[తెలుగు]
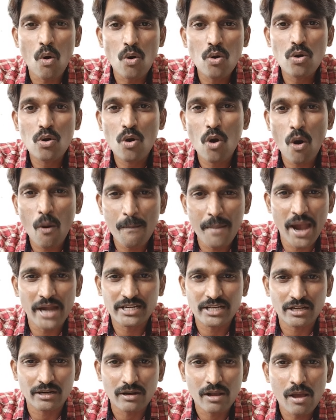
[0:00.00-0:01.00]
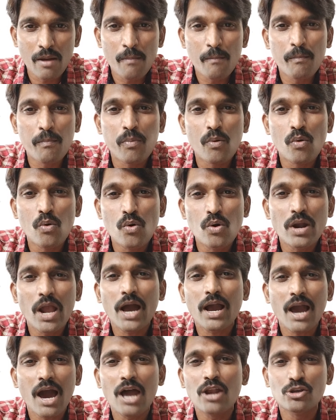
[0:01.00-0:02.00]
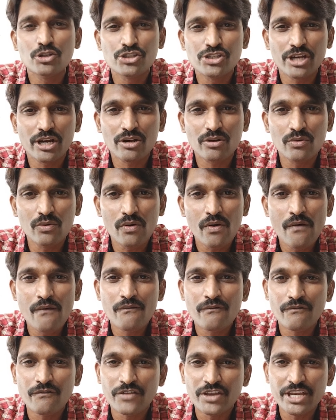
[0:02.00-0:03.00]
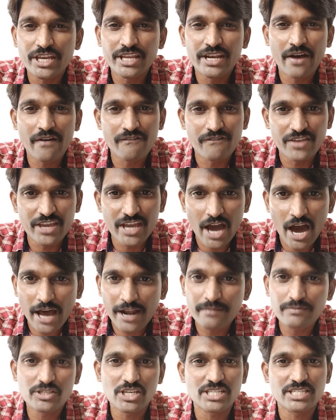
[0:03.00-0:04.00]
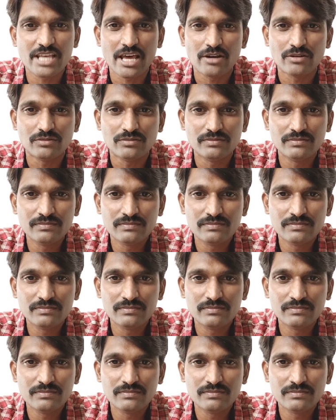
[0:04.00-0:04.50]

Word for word: ఒక్కో బ్యాటర్ పూనకాలు వచ్చినట్లు వీర విహారం చేశారు